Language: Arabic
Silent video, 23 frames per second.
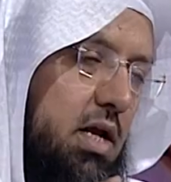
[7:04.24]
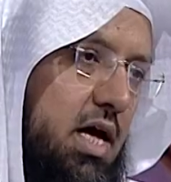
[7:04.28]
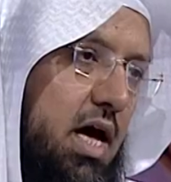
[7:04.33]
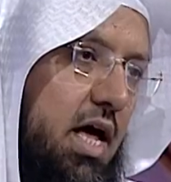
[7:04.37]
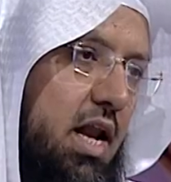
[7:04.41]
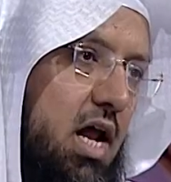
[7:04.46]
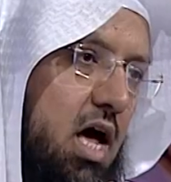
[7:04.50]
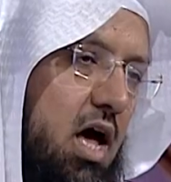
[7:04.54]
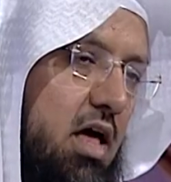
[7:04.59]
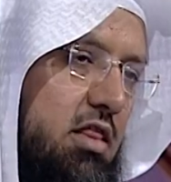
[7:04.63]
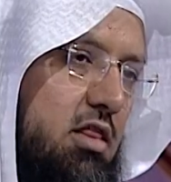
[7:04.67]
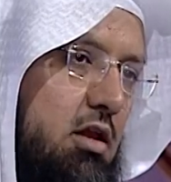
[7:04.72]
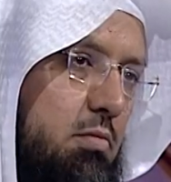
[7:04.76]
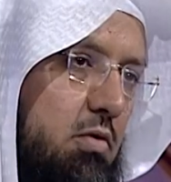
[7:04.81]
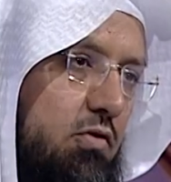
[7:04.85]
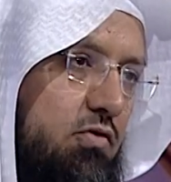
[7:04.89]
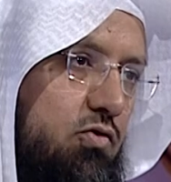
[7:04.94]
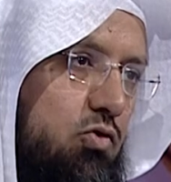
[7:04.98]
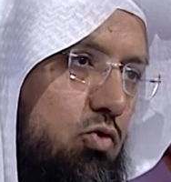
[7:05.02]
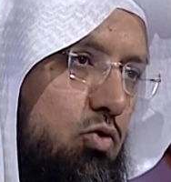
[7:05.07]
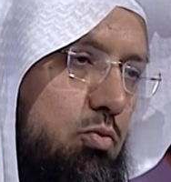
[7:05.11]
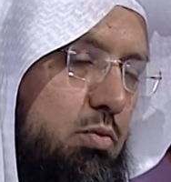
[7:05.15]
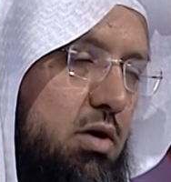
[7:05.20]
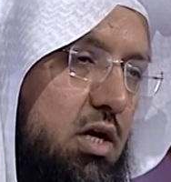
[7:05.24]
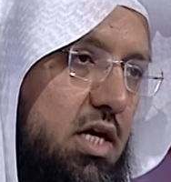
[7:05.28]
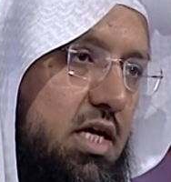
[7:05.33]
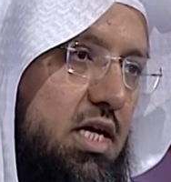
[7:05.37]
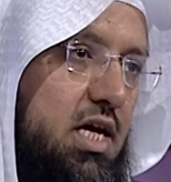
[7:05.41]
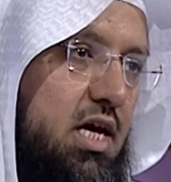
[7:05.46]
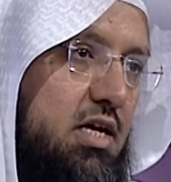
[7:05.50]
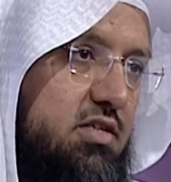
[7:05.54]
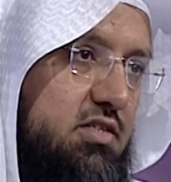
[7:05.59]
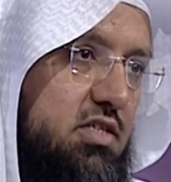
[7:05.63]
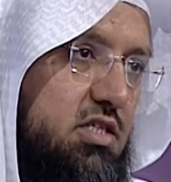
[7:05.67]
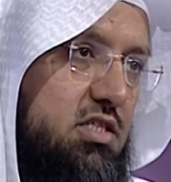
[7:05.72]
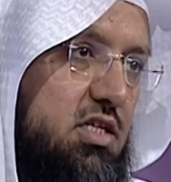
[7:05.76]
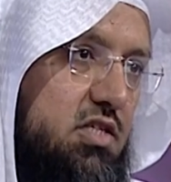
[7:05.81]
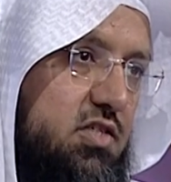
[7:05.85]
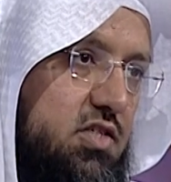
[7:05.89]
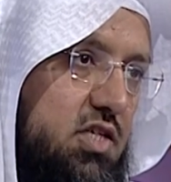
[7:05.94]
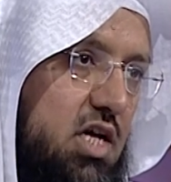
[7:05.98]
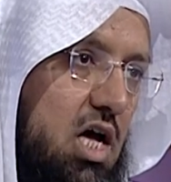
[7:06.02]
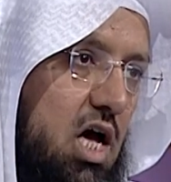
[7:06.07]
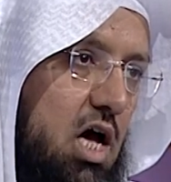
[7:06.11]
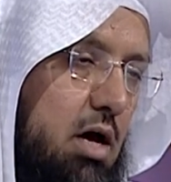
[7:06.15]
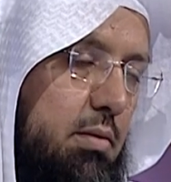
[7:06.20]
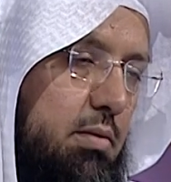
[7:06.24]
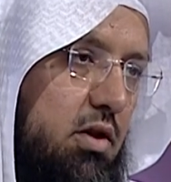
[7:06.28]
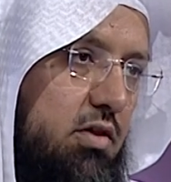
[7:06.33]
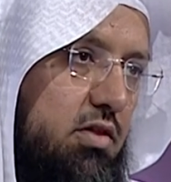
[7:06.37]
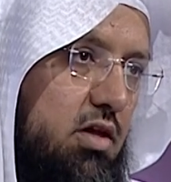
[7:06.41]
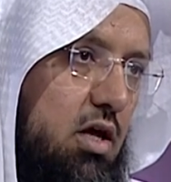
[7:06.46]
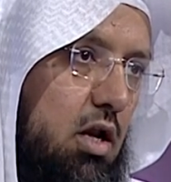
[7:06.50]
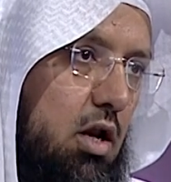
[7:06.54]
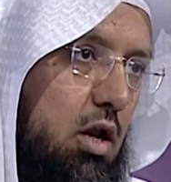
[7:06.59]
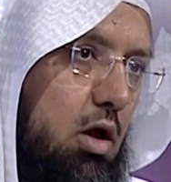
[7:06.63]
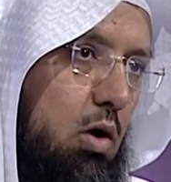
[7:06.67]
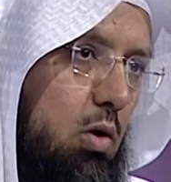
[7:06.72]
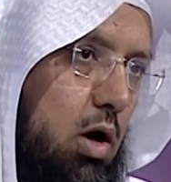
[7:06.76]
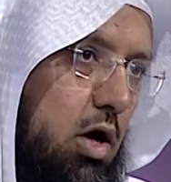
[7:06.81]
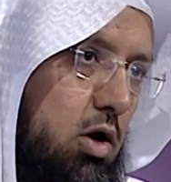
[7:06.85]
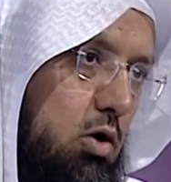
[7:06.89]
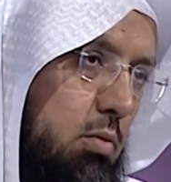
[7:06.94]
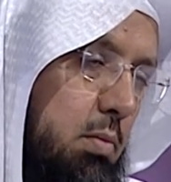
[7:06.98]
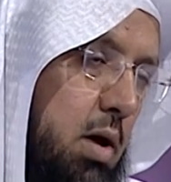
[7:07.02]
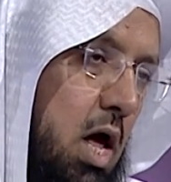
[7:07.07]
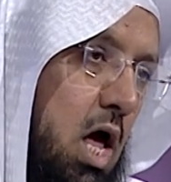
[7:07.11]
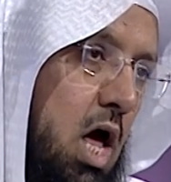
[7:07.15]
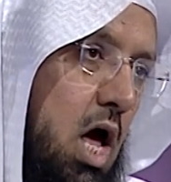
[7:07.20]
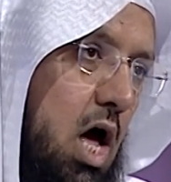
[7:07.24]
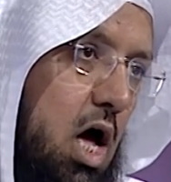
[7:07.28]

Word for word: كان هذا المفهوم القياس عند الصحابة رضي الله عنهم